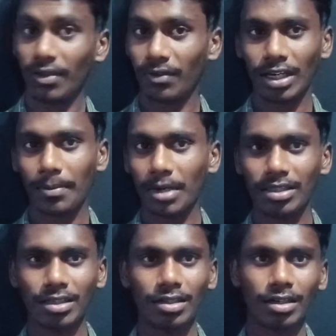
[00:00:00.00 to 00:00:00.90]
இவங்களே
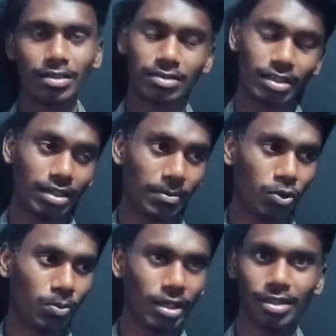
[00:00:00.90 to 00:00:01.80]
மாற்றிட்டாங்க சரி
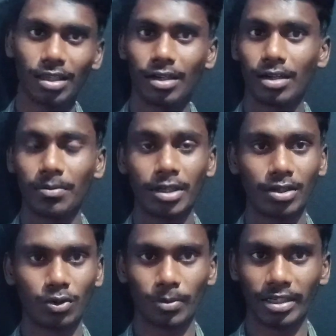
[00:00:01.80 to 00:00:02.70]
நம்மளும் மாற்றிடலாம்
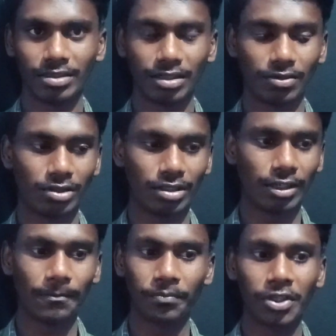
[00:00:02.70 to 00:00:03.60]
அப்படிங்கிற ஒரு மைண்ட் செட்டுக்கு
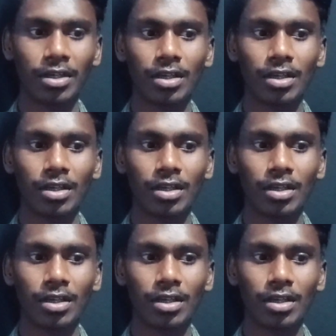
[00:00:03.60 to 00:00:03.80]
வந்துட்டேன்